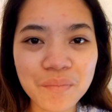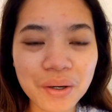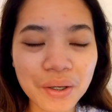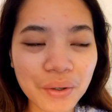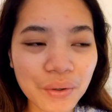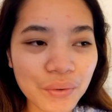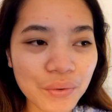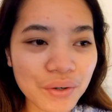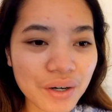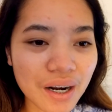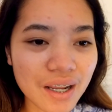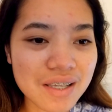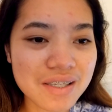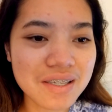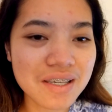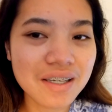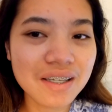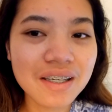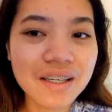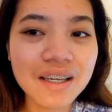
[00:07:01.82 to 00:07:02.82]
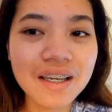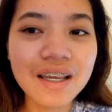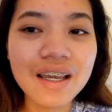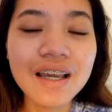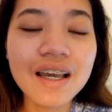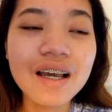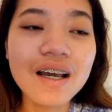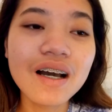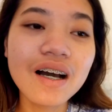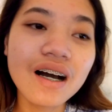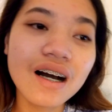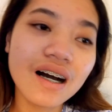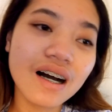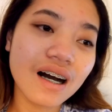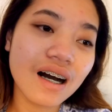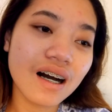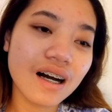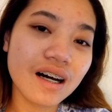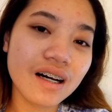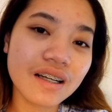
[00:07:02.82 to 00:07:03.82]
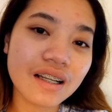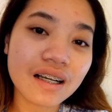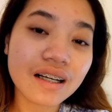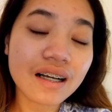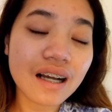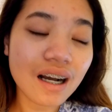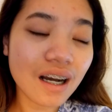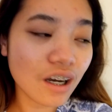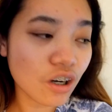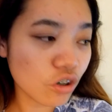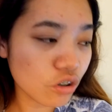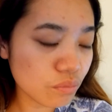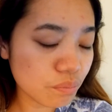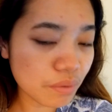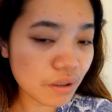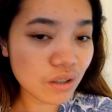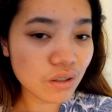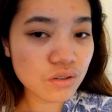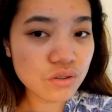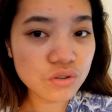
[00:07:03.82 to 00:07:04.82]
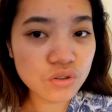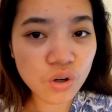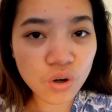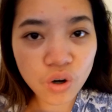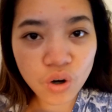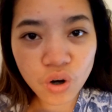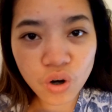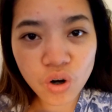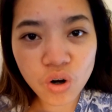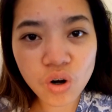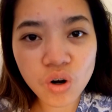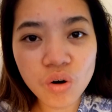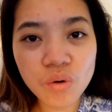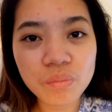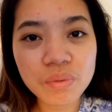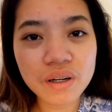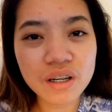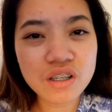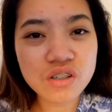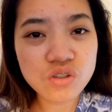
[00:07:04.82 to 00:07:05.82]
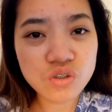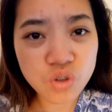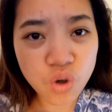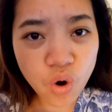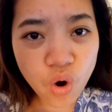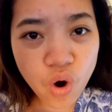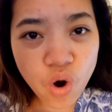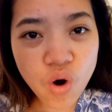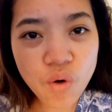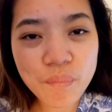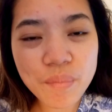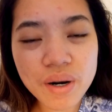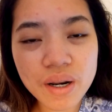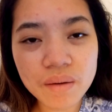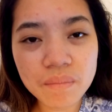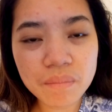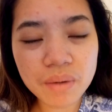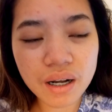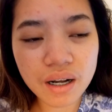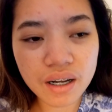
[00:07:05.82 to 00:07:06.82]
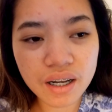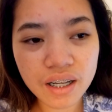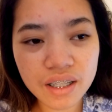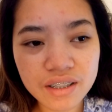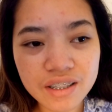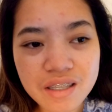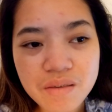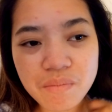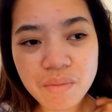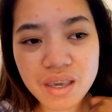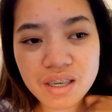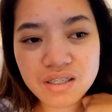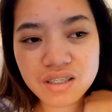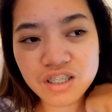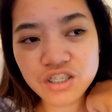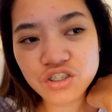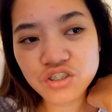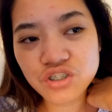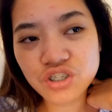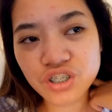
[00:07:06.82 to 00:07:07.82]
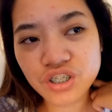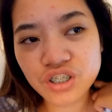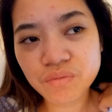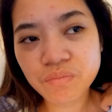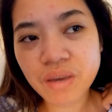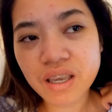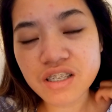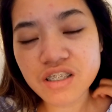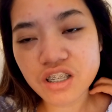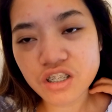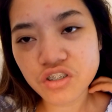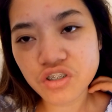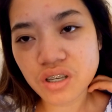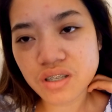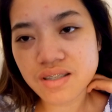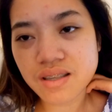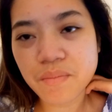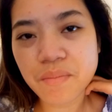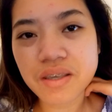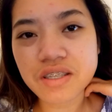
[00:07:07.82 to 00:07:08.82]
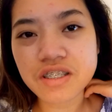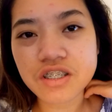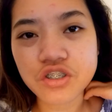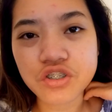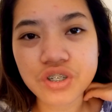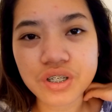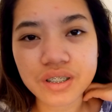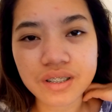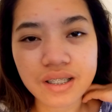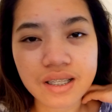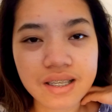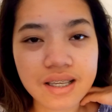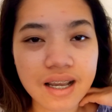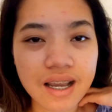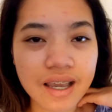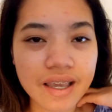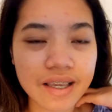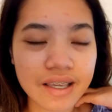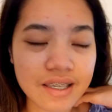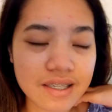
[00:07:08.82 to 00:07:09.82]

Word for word: May oras. uh, nagkakaroon, pero sobra, sobrang bagal ni messenger, message sa messenger din niya kayang